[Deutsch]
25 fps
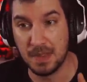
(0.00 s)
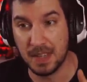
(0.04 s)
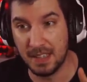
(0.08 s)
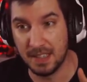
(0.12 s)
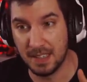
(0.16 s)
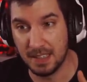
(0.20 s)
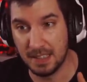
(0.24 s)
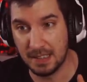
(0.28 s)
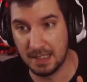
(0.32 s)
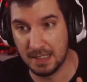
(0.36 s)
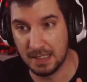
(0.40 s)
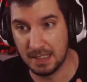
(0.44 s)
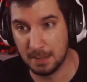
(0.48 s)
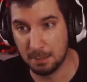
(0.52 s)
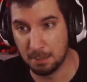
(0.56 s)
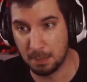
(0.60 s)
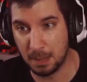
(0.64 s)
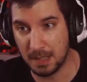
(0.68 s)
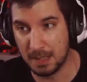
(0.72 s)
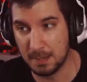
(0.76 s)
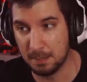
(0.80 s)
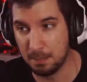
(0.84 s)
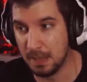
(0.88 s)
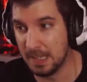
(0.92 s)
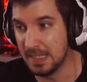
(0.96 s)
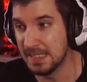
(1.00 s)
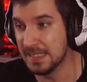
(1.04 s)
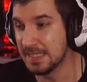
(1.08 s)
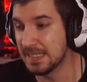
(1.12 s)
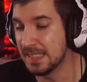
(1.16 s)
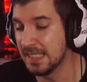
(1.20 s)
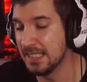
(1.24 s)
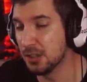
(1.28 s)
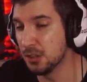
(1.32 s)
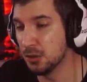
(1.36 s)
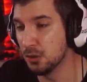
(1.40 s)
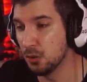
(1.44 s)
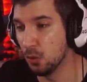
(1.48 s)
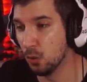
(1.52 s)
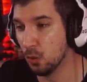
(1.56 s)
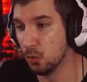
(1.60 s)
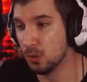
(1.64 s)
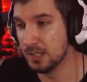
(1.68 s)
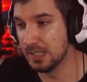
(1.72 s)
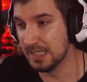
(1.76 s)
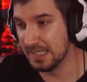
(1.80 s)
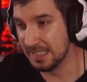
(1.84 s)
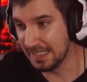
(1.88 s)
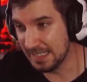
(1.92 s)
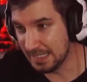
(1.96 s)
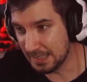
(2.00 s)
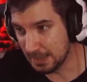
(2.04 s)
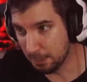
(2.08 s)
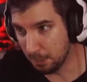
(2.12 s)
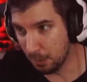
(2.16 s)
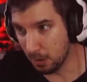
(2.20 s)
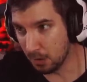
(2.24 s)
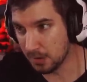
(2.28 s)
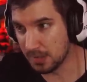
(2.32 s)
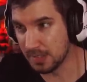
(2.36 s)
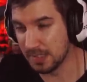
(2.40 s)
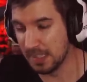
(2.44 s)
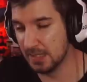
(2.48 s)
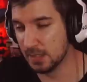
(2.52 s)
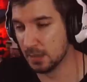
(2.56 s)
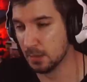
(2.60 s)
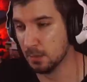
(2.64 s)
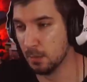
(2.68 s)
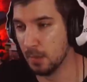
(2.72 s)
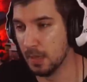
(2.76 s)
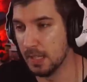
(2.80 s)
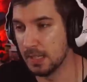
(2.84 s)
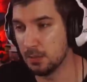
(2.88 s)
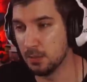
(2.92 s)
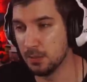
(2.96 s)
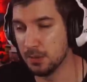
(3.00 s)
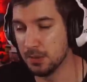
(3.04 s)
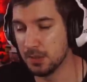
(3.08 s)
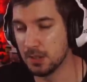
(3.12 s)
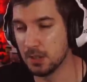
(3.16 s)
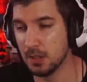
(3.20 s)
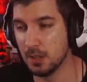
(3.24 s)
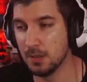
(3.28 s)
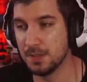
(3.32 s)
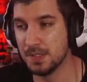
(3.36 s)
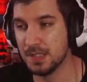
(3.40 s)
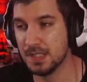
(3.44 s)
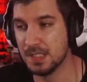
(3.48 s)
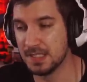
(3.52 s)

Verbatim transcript: Äh, bei PlayStation und Xbox, also Microsoft,